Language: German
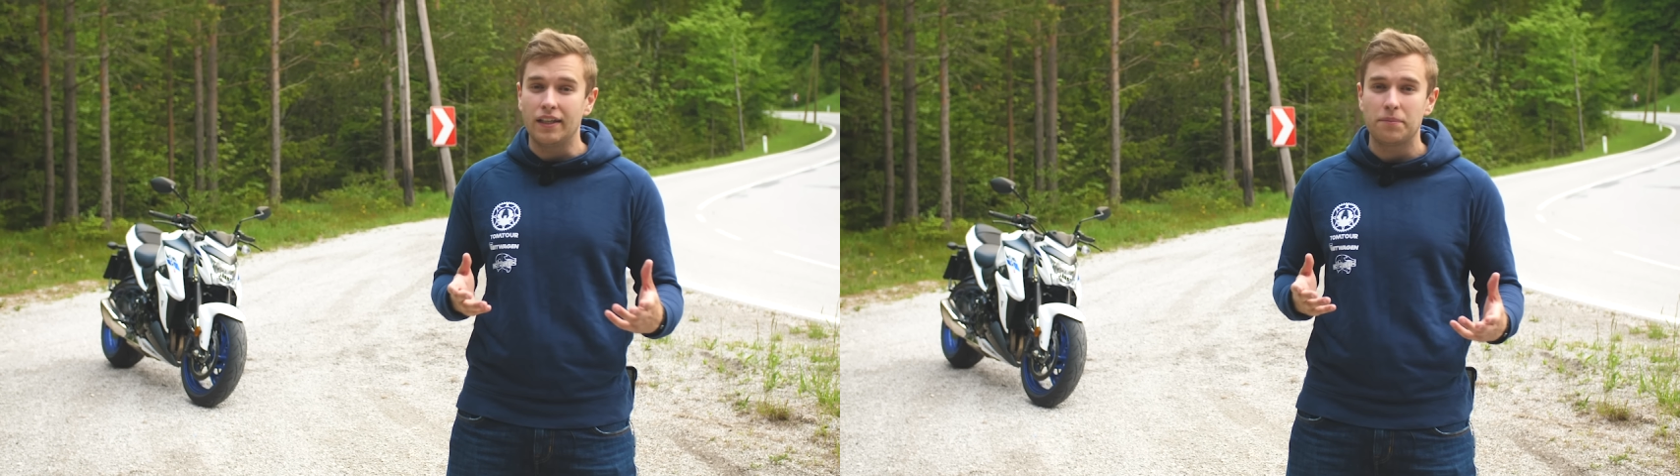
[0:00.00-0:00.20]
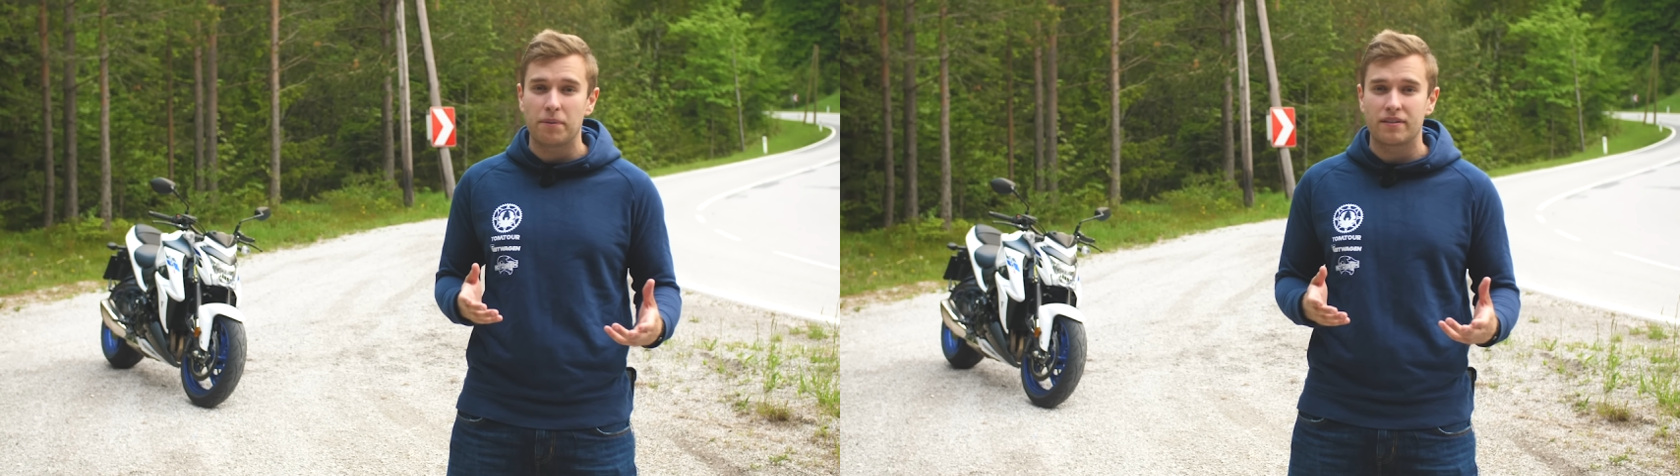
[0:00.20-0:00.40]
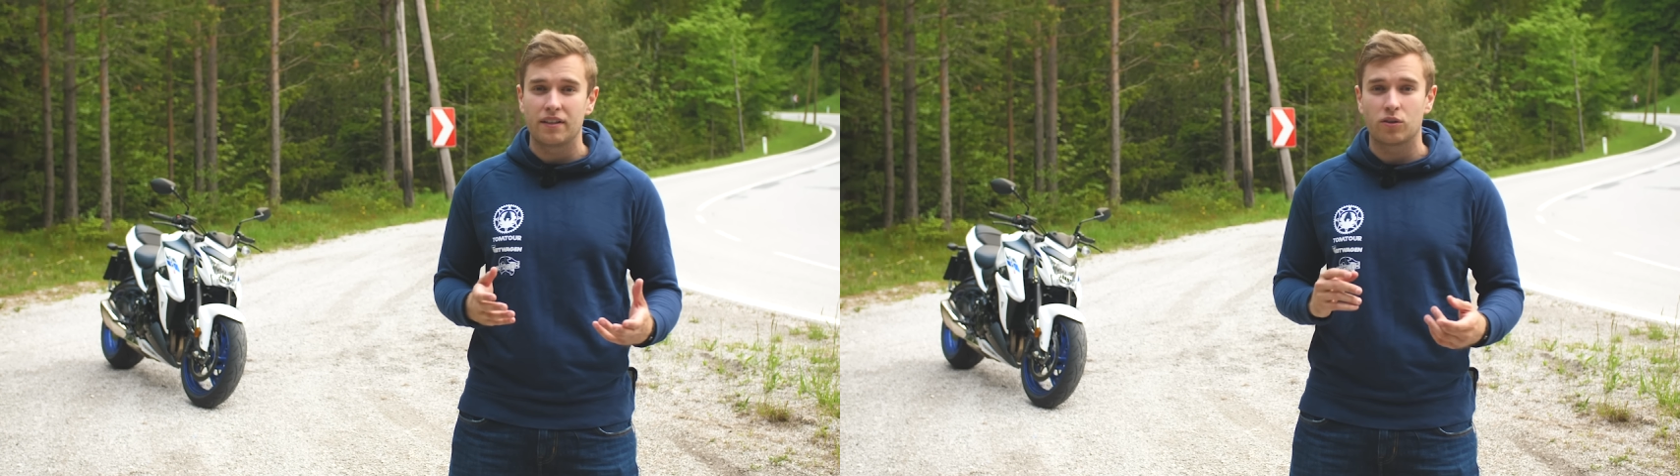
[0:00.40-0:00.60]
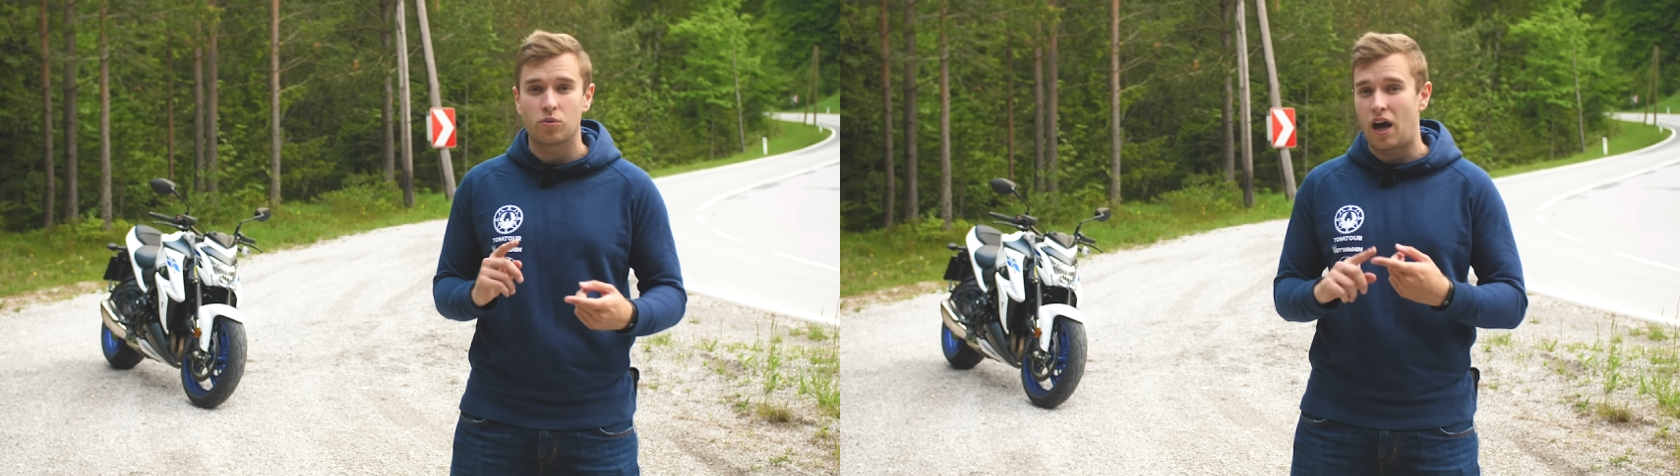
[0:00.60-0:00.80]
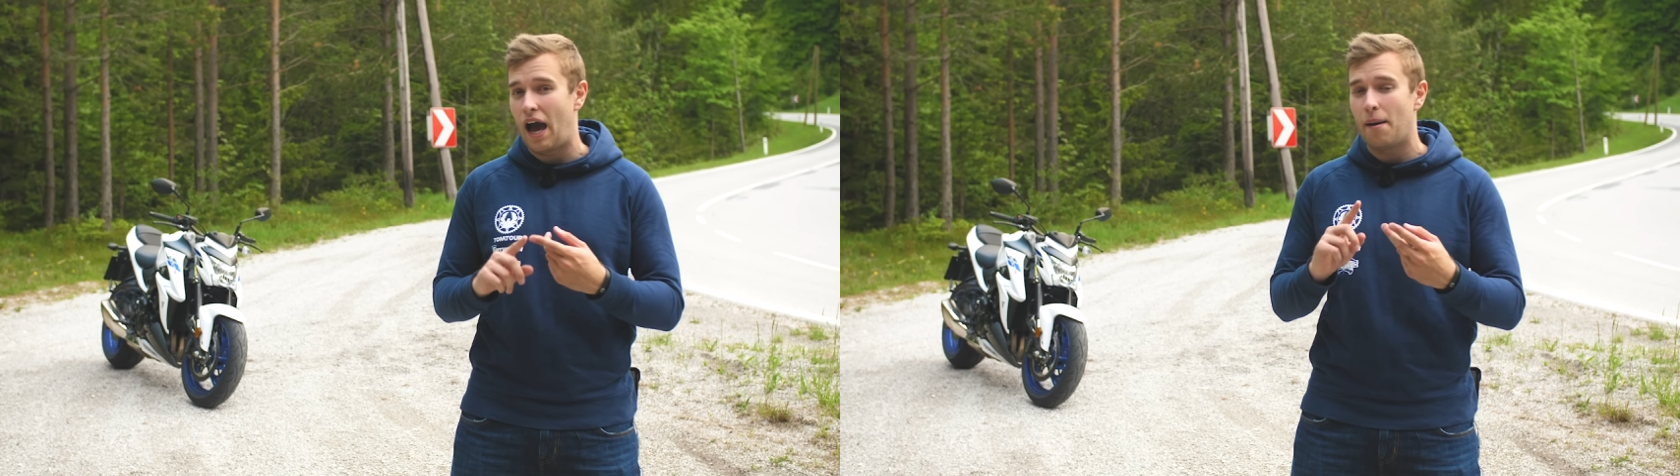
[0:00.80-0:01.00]
es passieren, dass
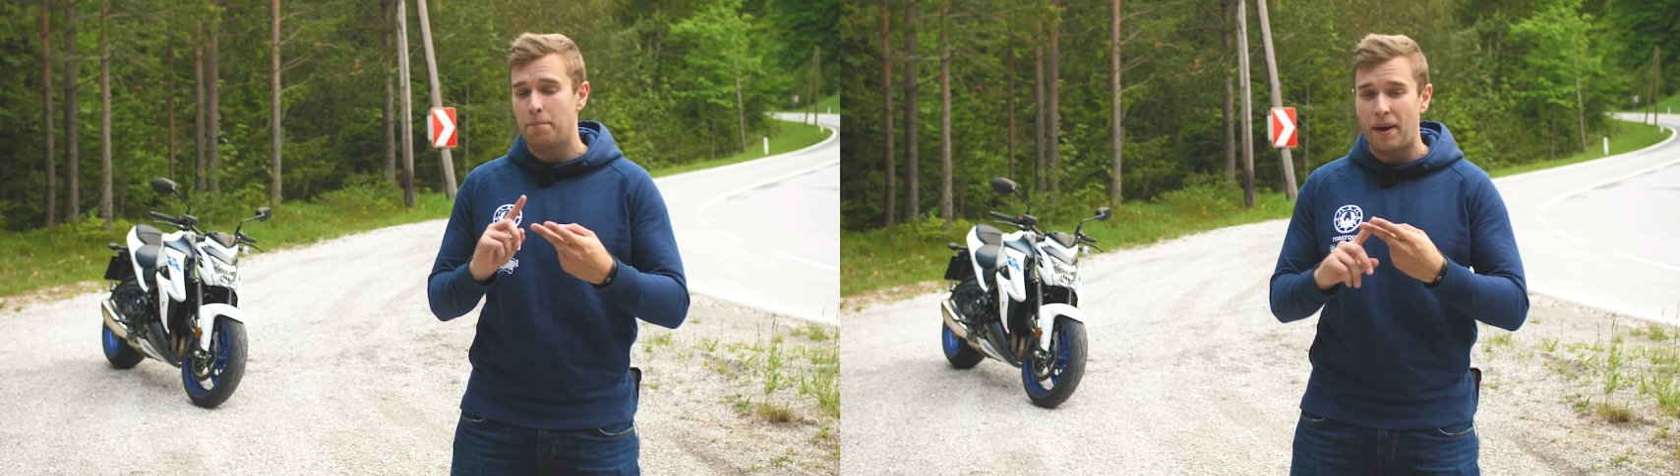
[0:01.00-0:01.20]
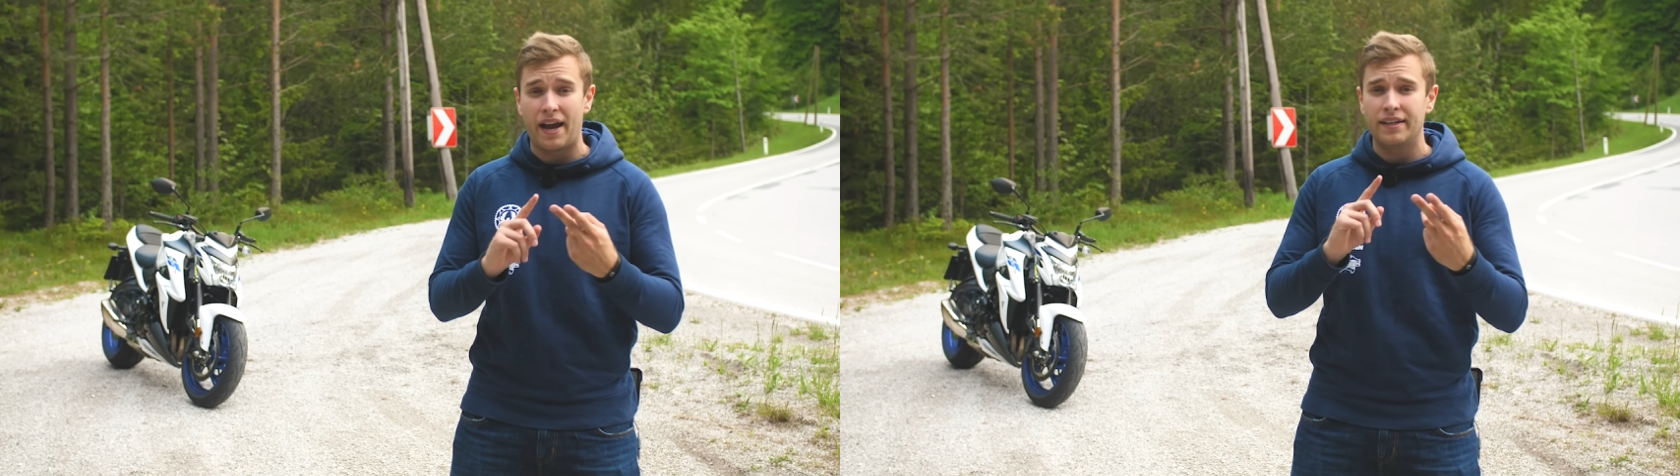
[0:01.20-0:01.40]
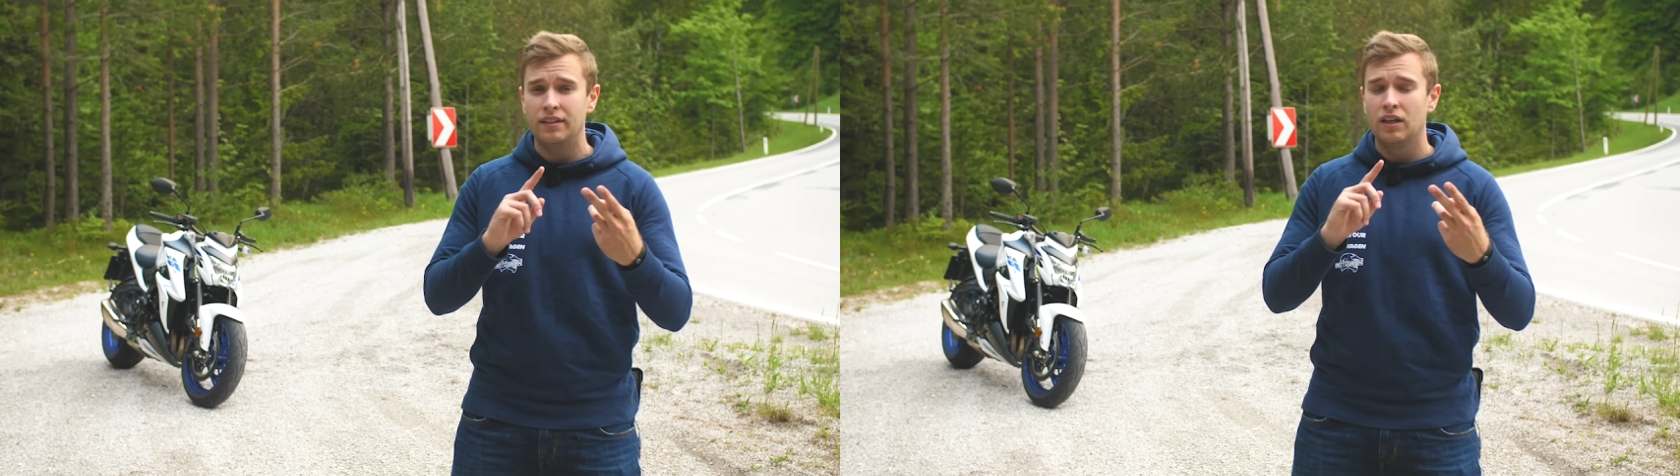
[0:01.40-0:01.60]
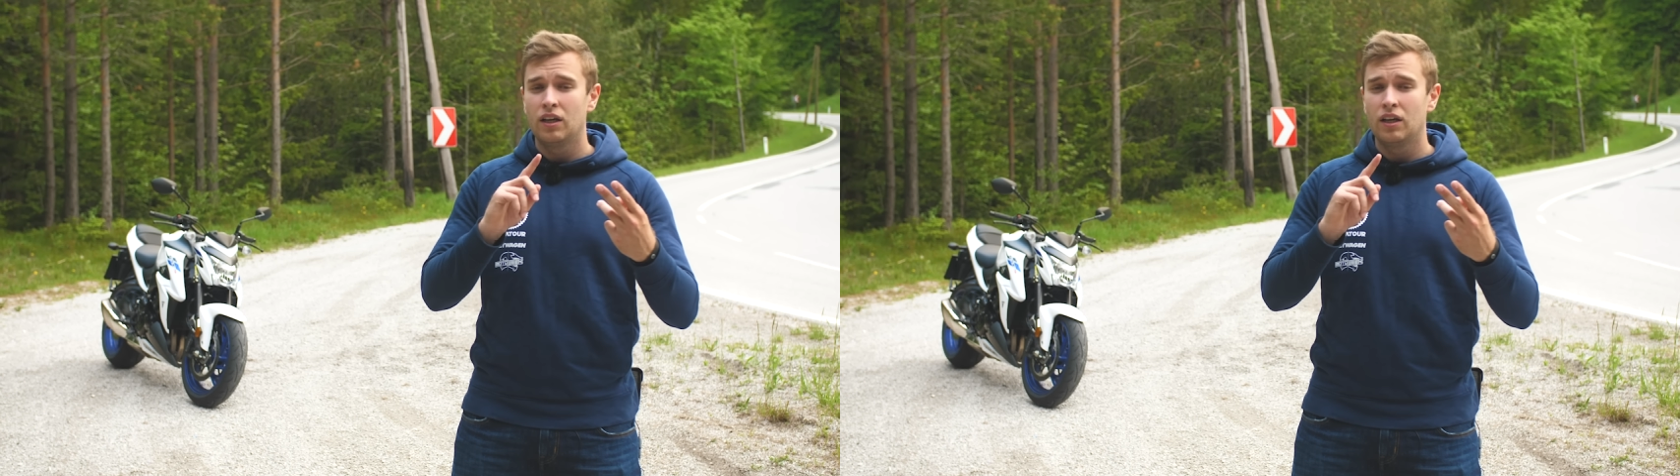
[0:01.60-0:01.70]
du ein Arm, Bein